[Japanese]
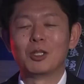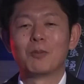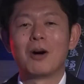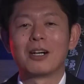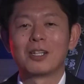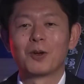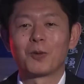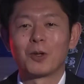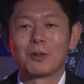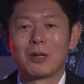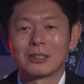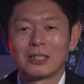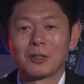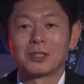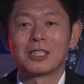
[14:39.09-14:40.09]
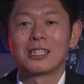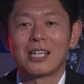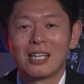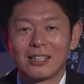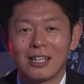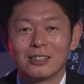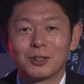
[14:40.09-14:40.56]
身の回りで起こりました不思議
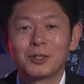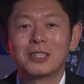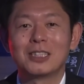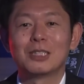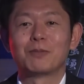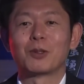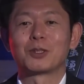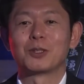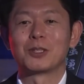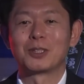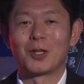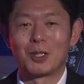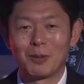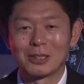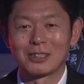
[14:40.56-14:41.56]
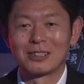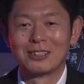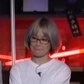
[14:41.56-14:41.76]
体験随時募集しております。